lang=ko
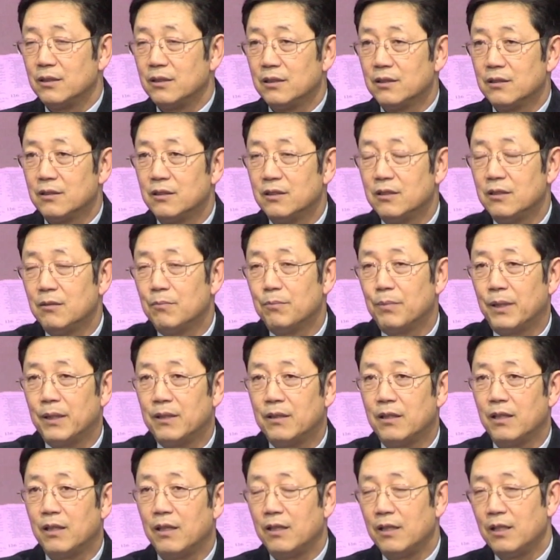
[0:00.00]
지진
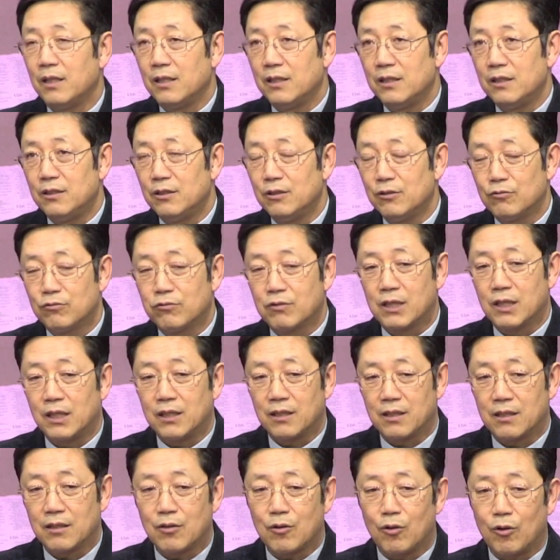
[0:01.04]
판대 있는
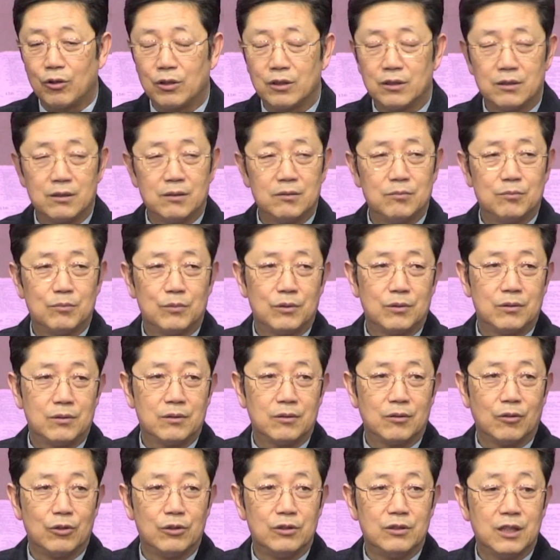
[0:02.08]
국가니까 거기는 뭐
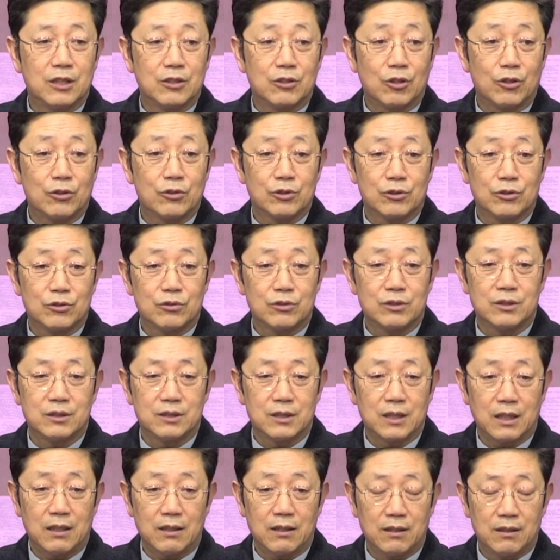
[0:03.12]
언제 터져도
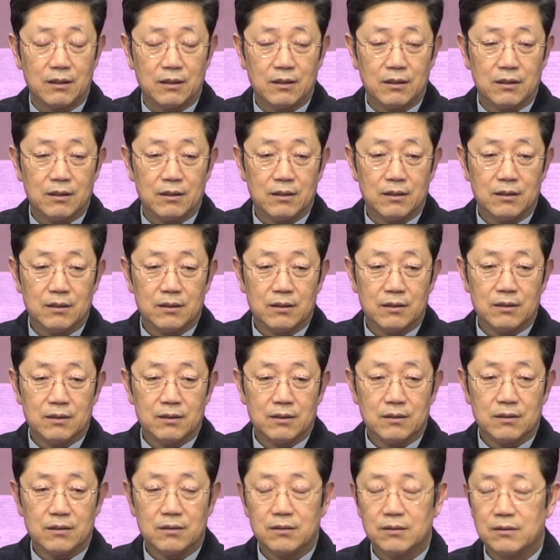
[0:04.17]
진짜
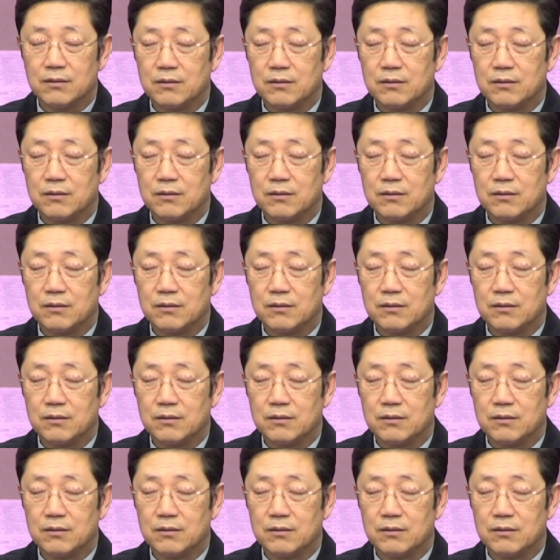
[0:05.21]
어,